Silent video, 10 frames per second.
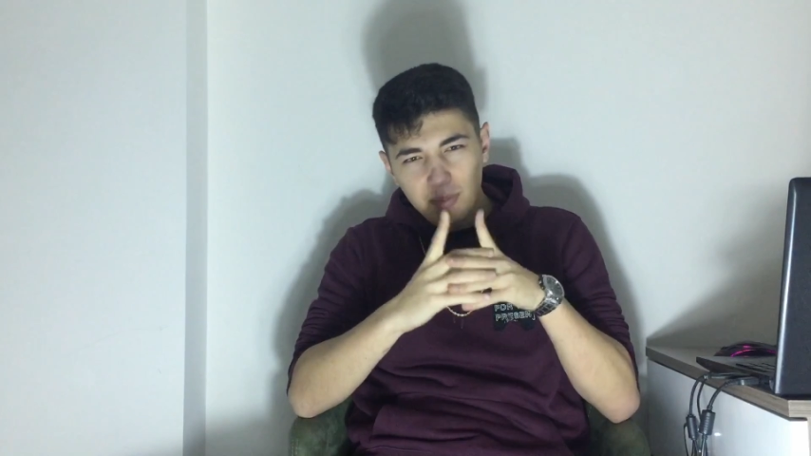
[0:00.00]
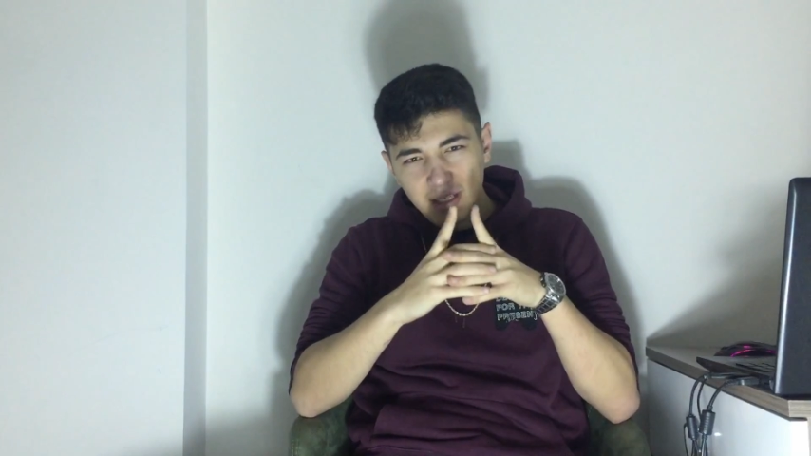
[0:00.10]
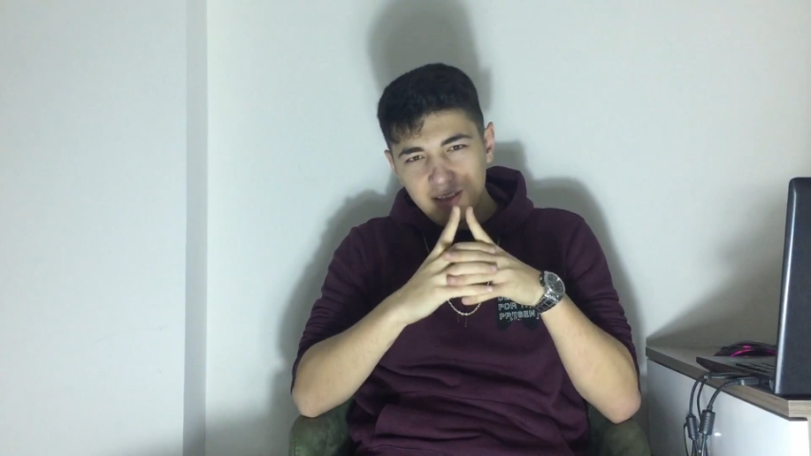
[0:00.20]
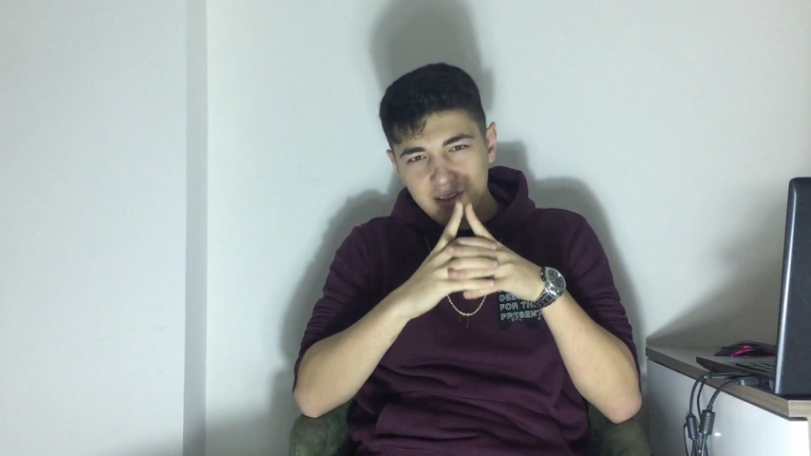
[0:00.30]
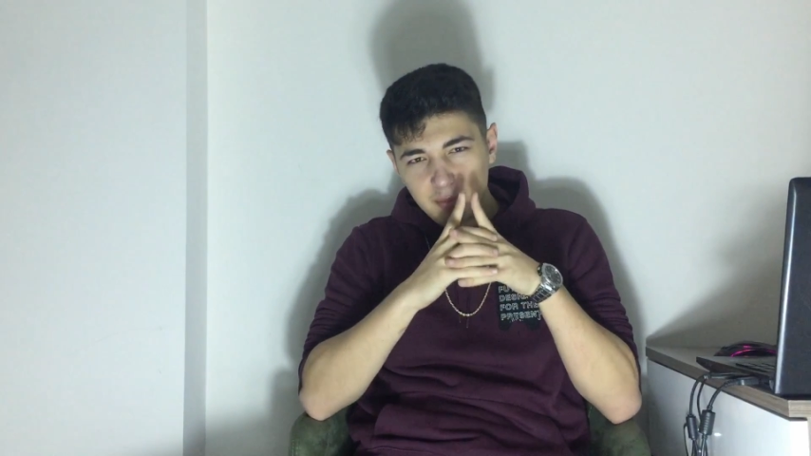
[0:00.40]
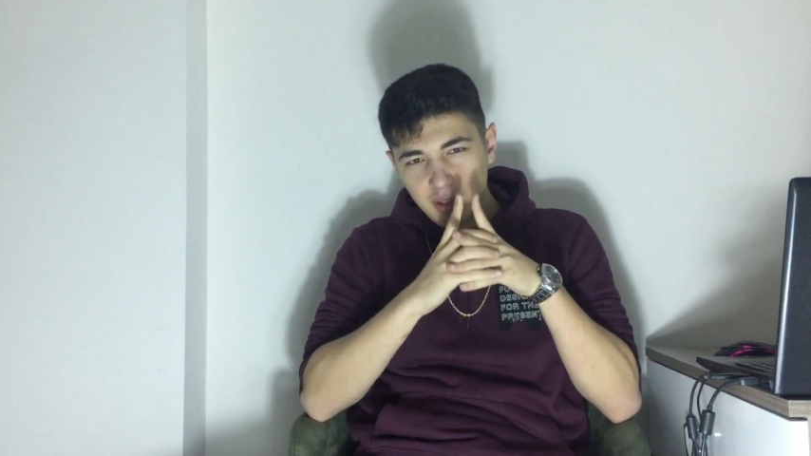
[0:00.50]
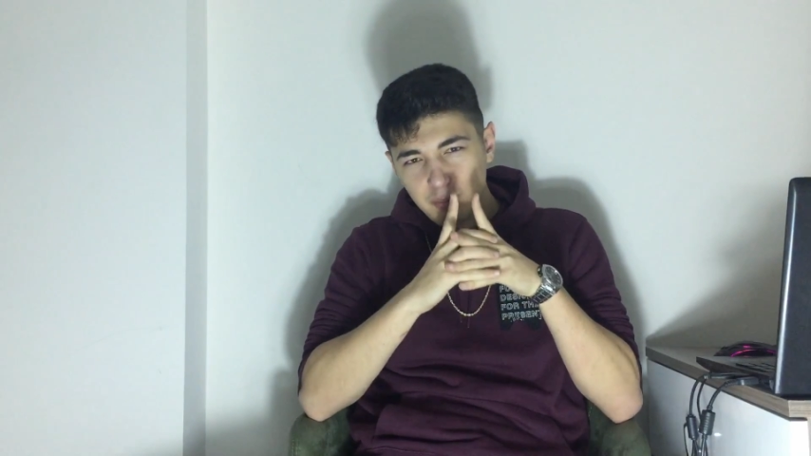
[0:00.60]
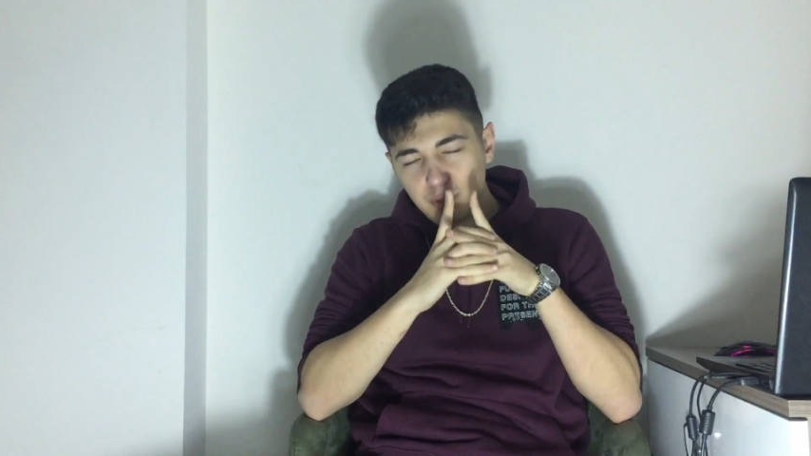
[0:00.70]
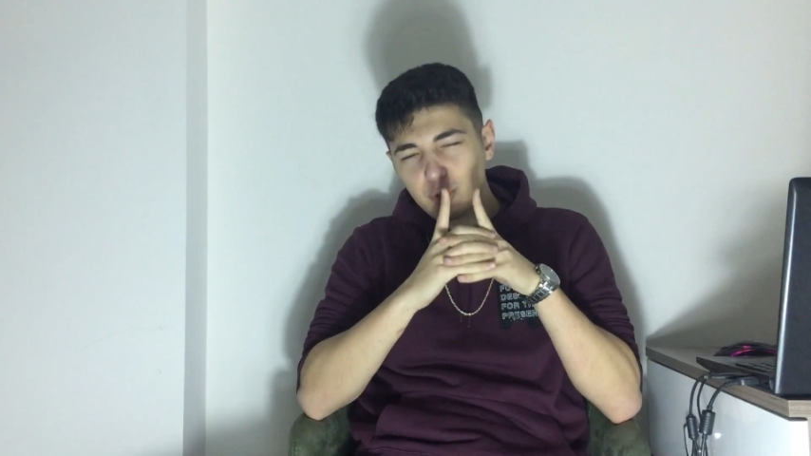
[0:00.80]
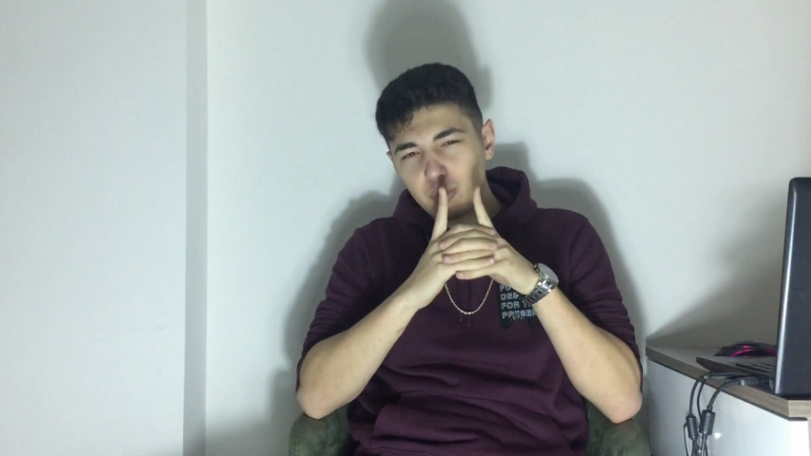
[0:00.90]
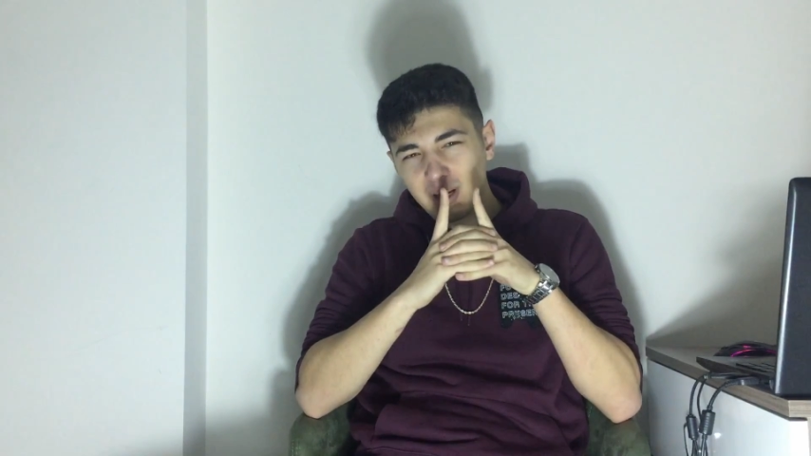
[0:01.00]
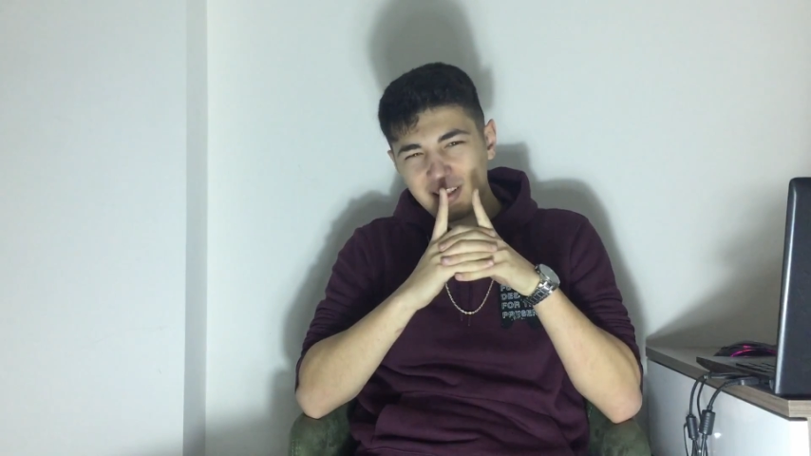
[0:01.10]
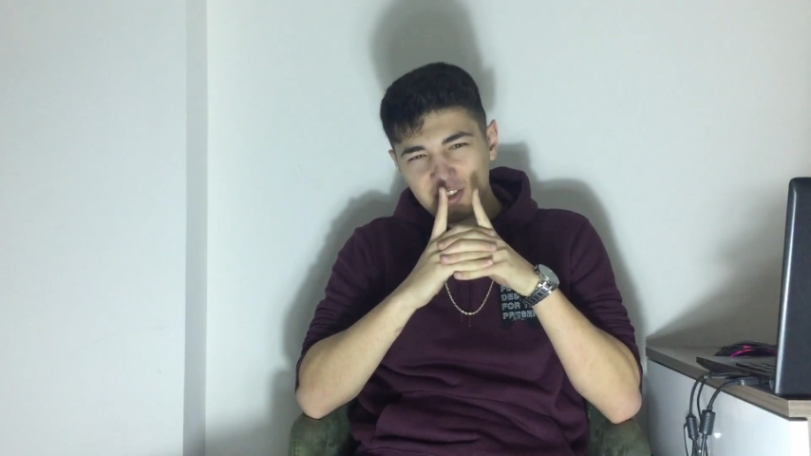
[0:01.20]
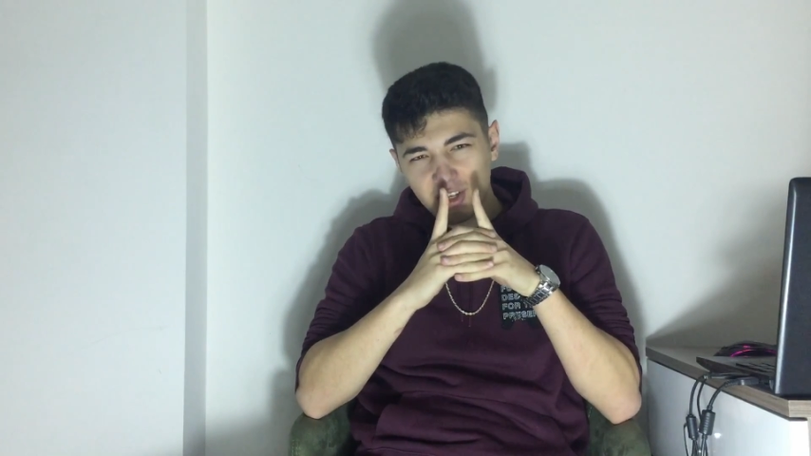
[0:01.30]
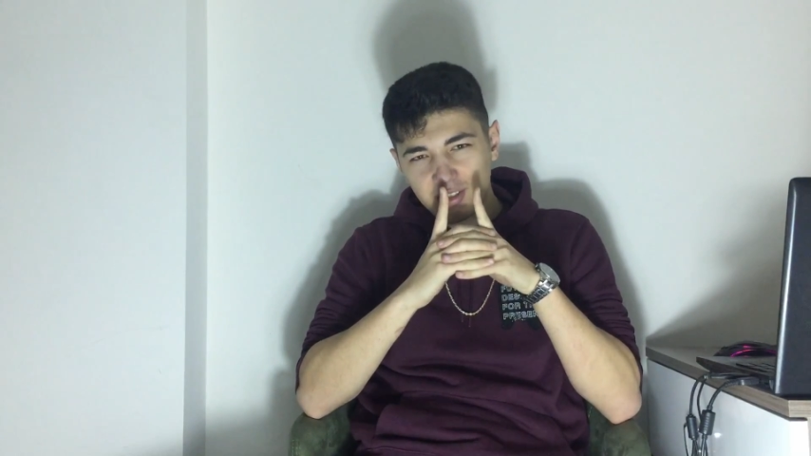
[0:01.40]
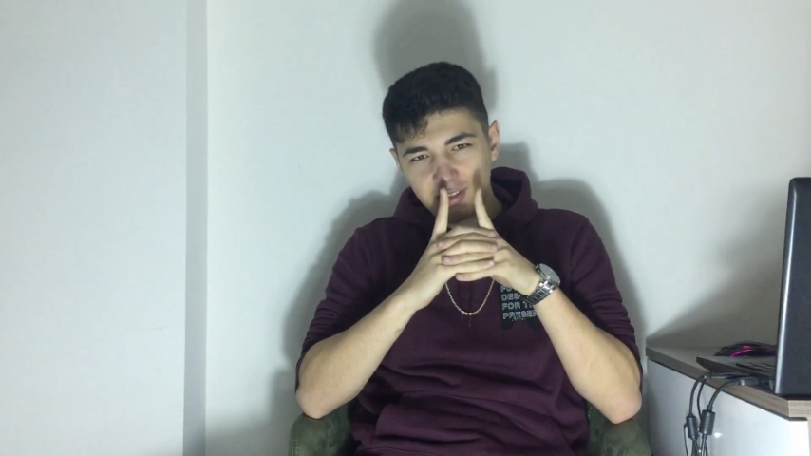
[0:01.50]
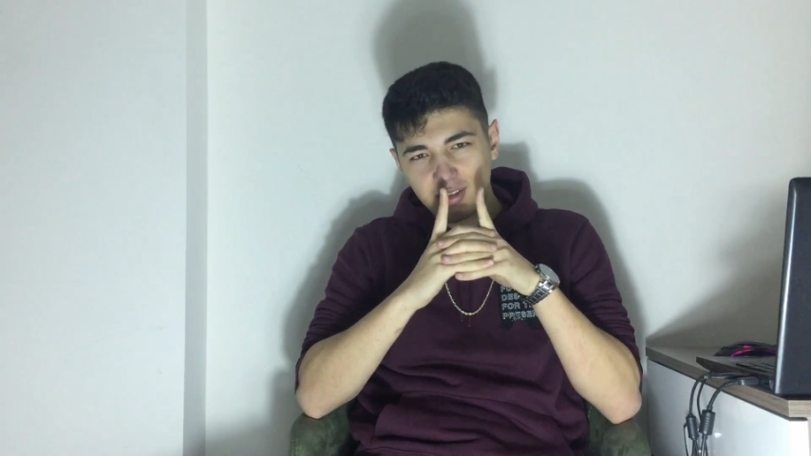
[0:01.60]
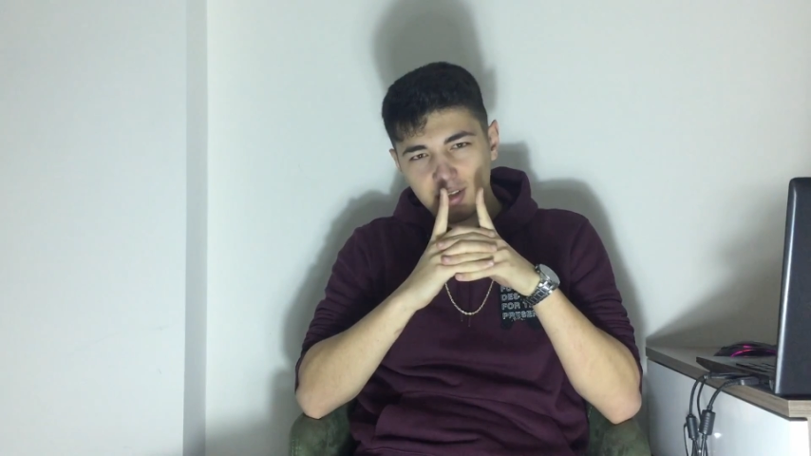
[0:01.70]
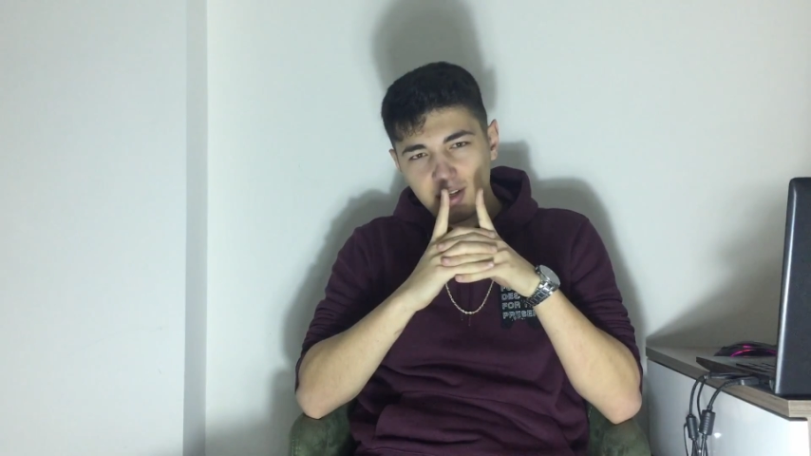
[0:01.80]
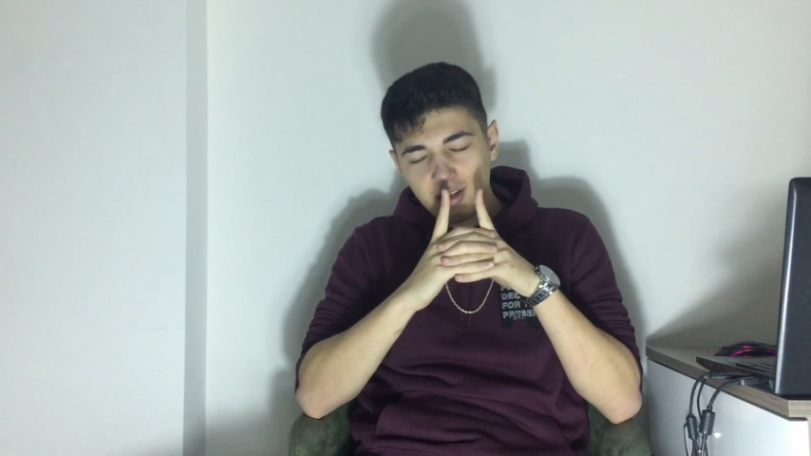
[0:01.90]
Playlistindeki bir numaralı
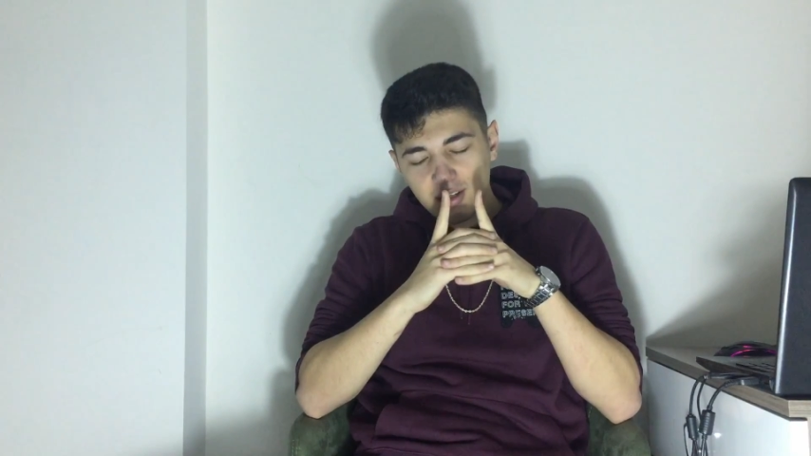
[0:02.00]
şarkı.